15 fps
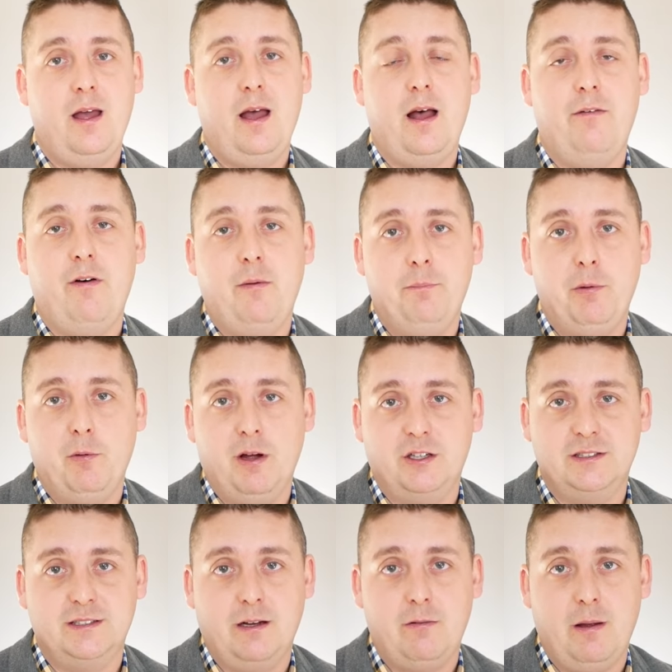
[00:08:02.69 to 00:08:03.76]
A Wam,
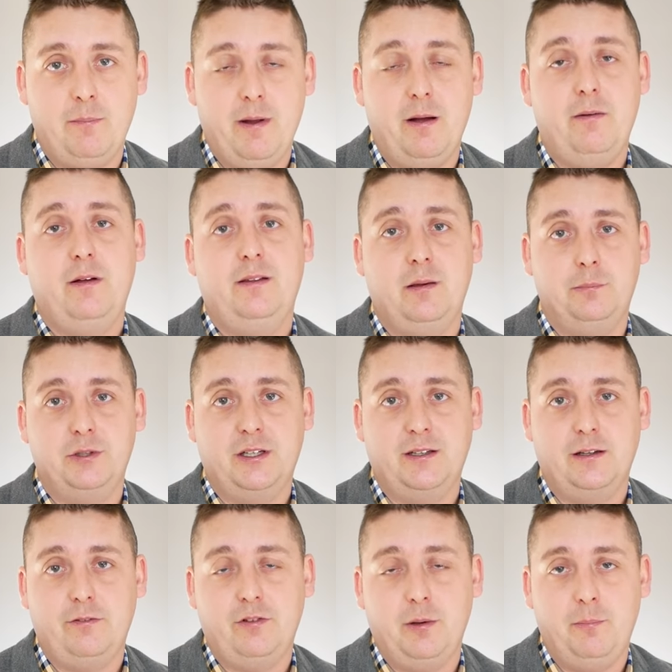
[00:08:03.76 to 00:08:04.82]
piłkarze Zagłębia, chcę
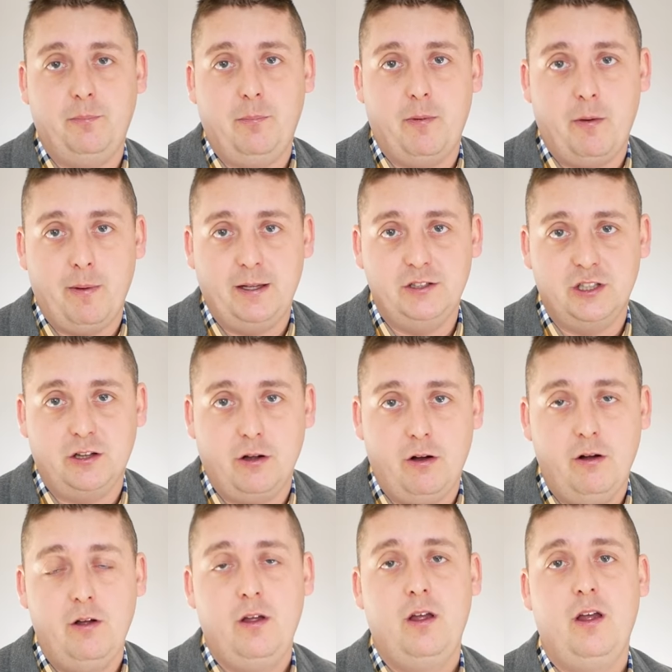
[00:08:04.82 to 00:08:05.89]
przekazać w tym momencie to,